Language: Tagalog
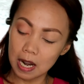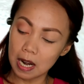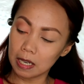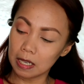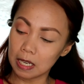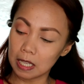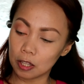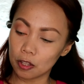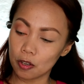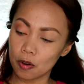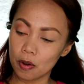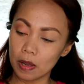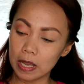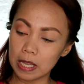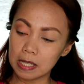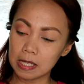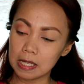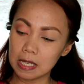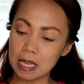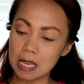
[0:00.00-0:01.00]
lang nito.
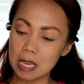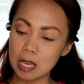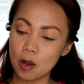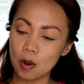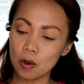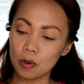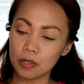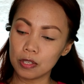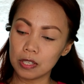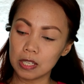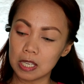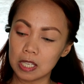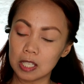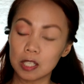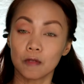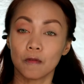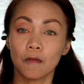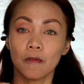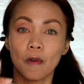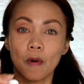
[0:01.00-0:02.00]
It's
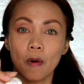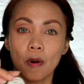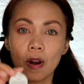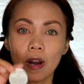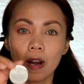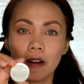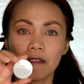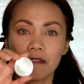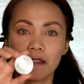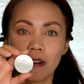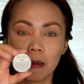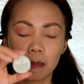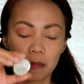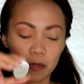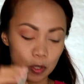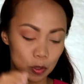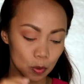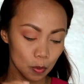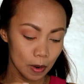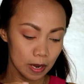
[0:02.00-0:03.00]
EO64 from
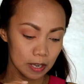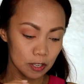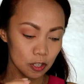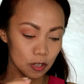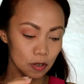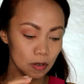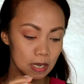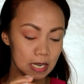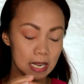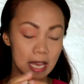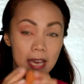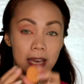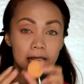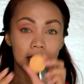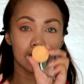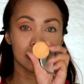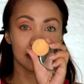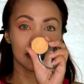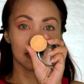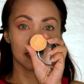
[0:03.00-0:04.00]
Swash
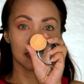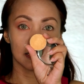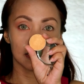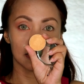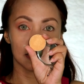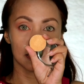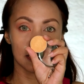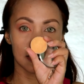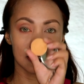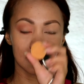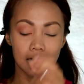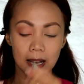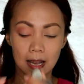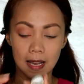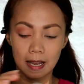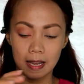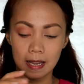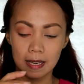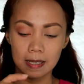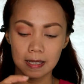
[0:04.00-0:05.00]
ulit.
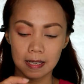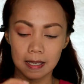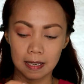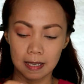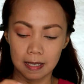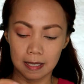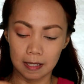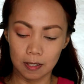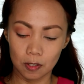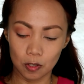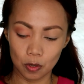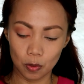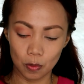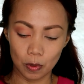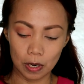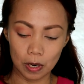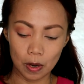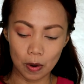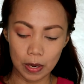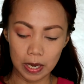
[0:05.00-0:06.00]
Yan. So
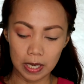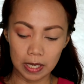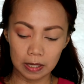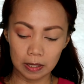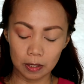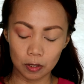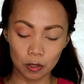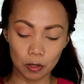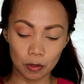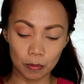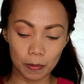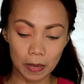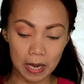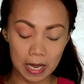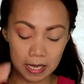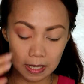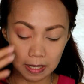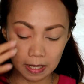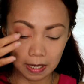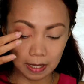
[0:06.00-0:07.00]
we're going to
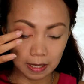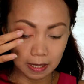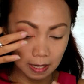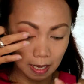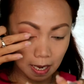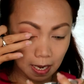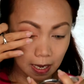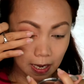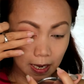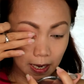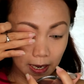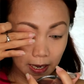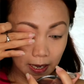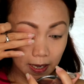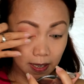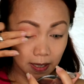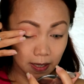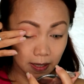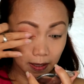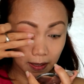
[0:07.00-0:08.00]
place it sa lid.
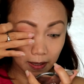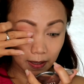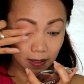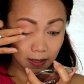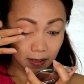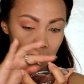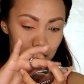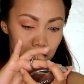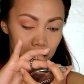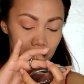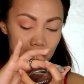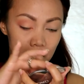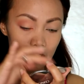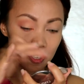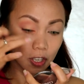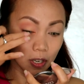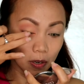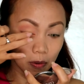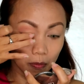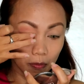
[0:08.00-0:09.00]
Para
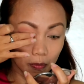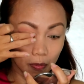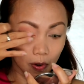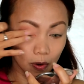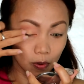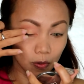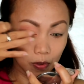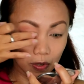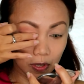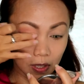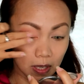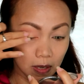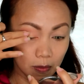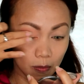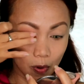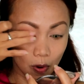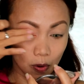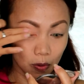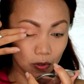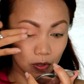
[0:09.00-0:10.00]
siyang bronzy,
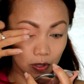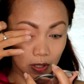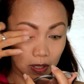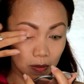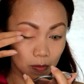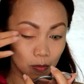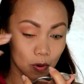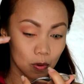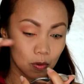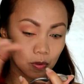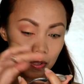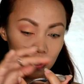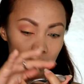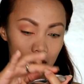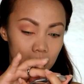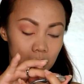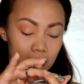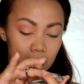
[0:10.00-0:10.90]
bronzy, bronzy.